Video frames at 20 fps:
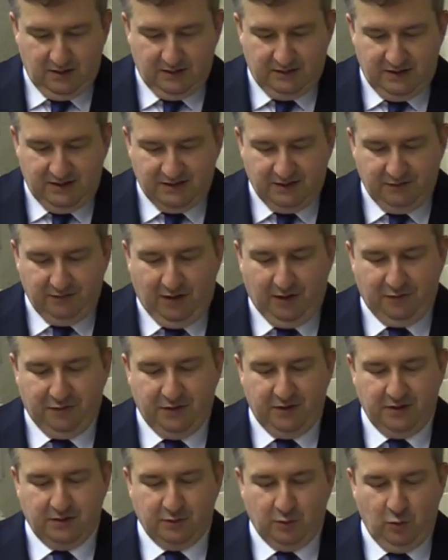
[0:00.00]
Diese
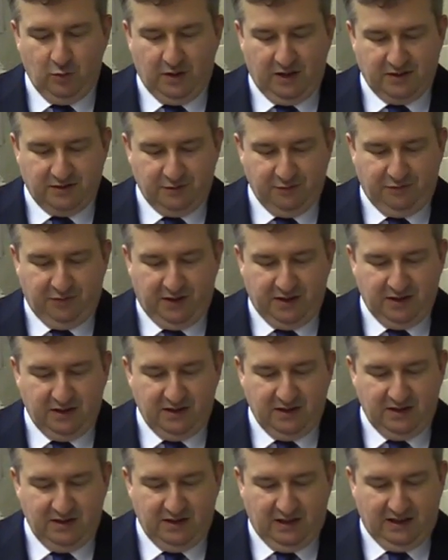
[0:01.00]
Waffe trug er zu
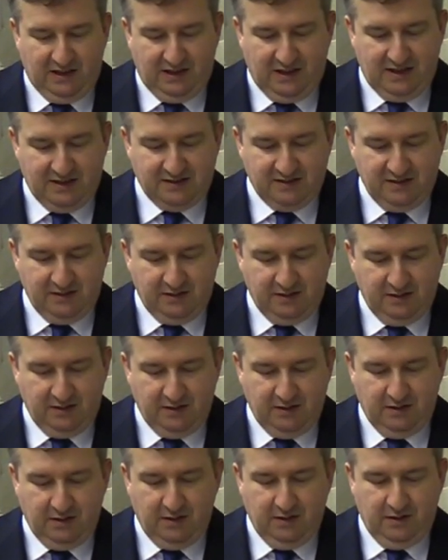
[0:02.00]
feierlichen Anlässen,
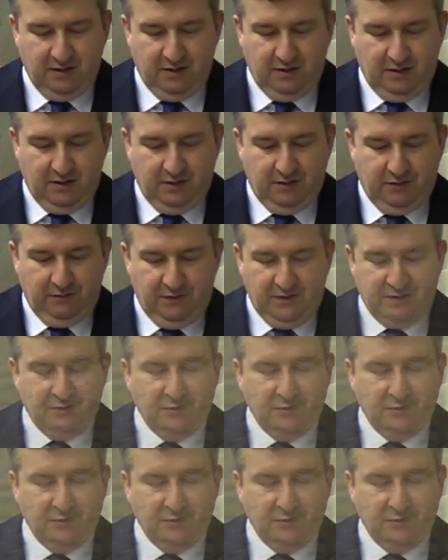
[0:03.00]
wie